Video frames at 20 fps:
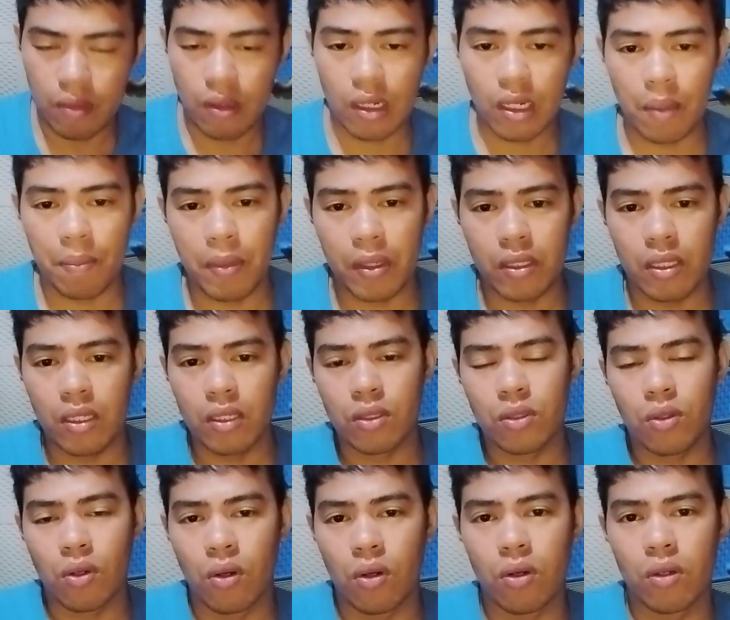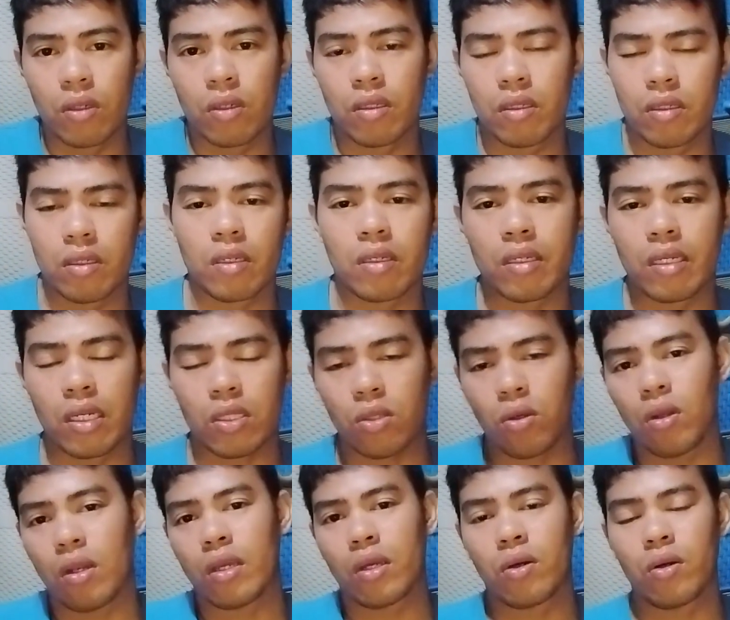mga kapatid kong
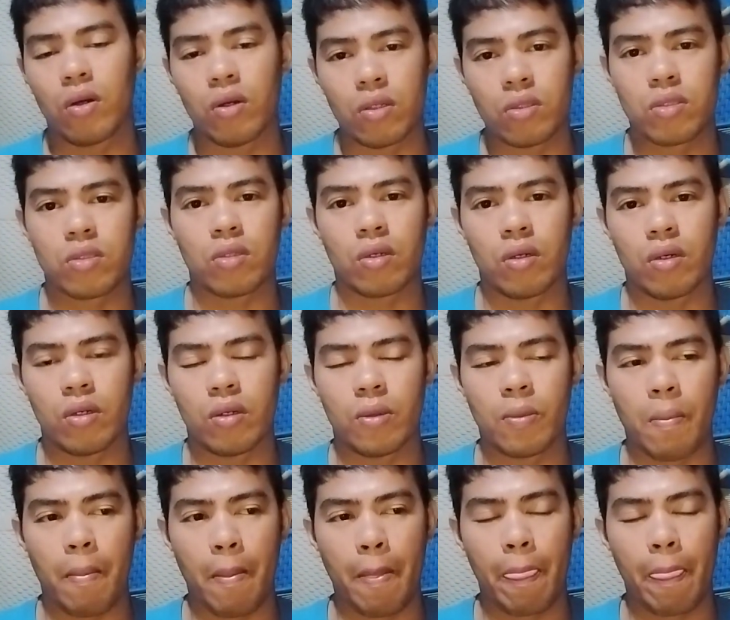katoliko. So,